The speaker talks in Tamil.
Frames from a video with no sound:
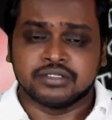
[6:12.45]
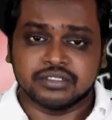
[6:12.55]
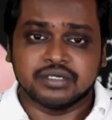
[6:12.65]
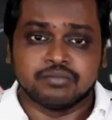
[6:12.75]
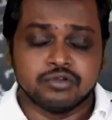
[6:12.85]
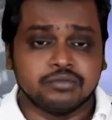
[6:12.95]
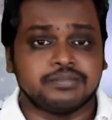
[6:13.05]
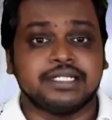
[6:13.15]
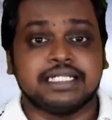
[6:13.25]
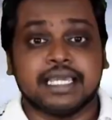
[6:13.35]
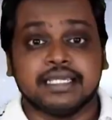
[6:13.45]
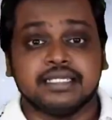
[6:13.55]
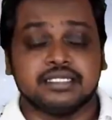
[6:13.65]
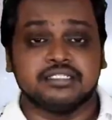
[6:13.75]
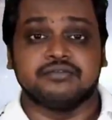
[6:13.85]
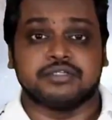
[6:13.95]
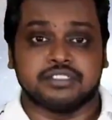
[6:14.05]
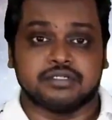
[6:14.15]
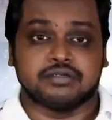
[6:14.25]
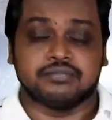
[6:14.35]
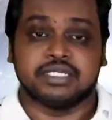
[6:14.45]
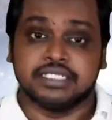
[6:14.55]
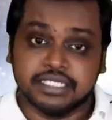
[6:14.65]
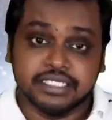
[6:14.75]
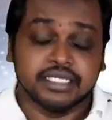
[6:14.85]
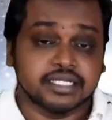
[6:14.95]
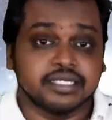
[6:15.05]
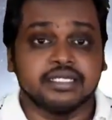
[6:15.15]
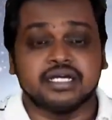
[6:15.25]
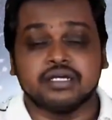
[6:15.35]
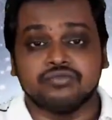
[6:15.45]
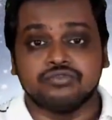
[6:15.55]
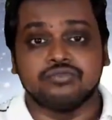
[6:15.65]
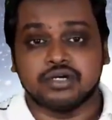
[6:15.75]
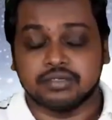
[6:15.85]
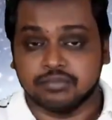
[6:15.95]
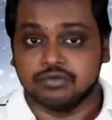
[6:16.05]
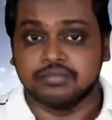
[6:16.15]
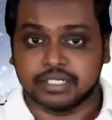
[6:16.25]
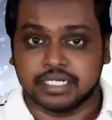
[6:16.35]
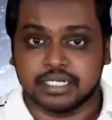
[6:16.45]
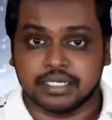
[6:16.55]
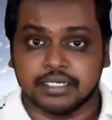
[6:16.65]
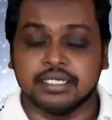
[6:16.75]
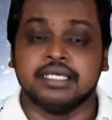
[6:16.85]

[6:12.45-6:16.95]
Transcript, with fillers: ஸோ இந்த ப்ளூ பிரிண்ட் எங்கேருந்து வந்திருக்கும் இது இயற்கையாக உருவான ப்ளூ பிரிண்டா